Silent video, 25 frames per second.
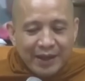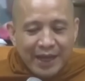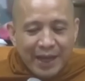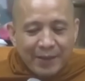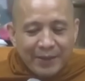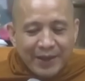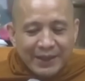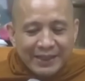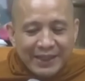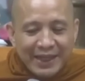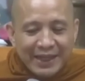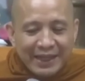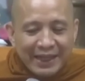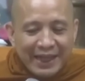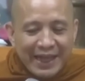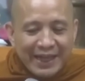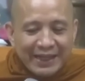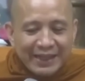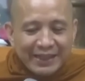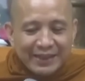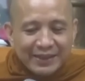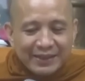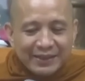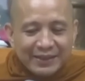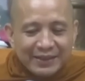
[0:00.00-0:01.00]
làm các việc
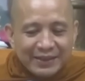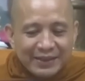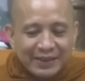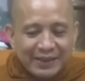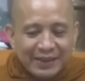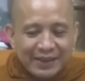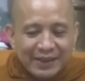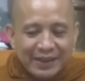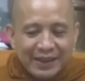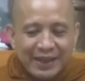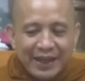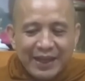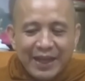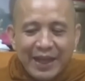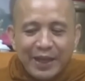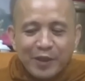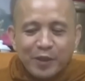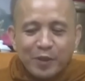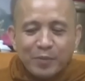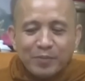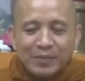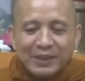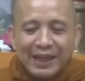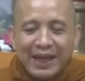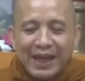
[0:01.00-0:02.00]
lành là
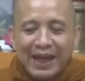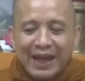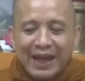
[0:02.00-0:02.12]
để chúng